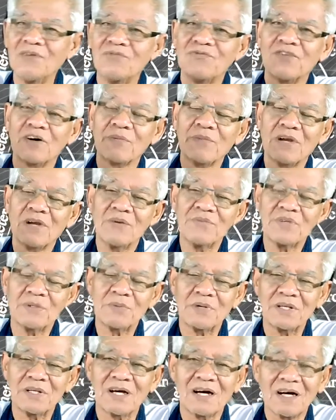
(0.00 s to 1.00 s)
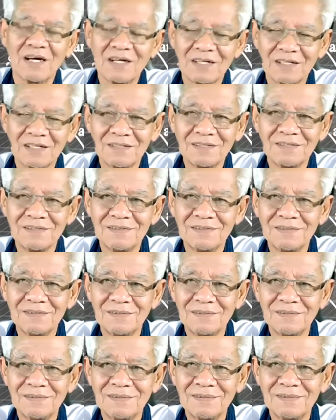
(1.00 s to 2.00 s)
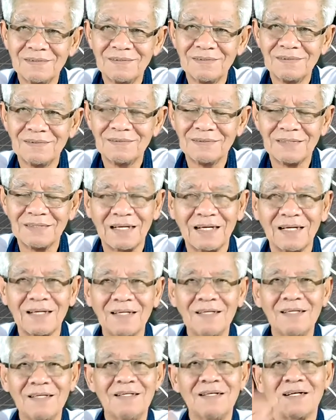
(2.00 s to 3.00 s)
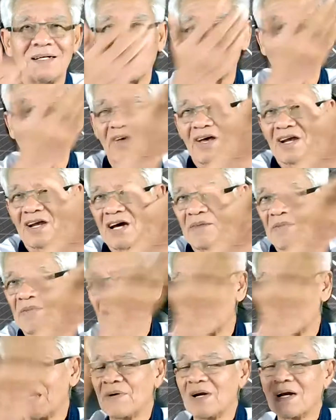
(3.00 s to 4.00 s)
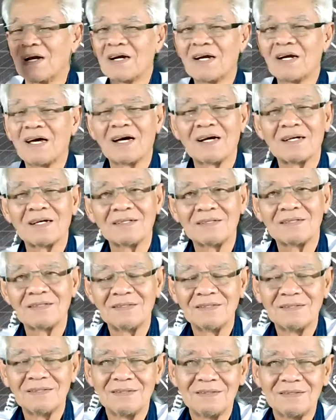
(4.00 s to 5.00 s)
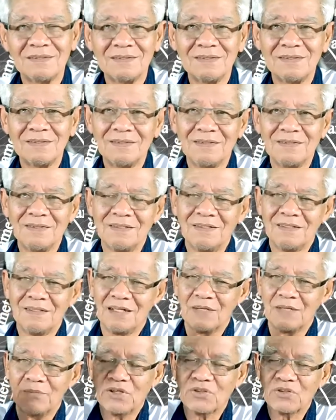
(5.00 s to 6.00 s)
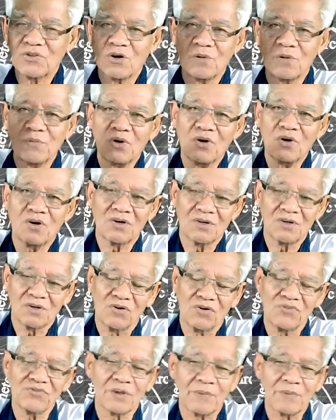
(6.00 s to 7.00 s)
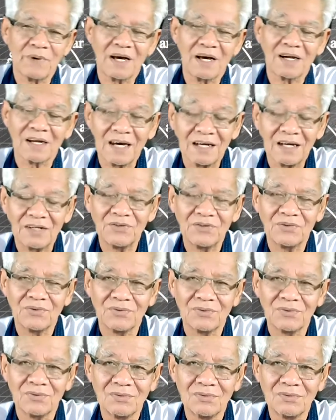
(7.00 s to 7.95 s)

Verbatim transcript: ริมฝั่งแม่น้ำเจ้าพยานะกระแสน้ำมันไหลไปแรงๆจะมีต่อหม้อของสะพานกั้นอยู่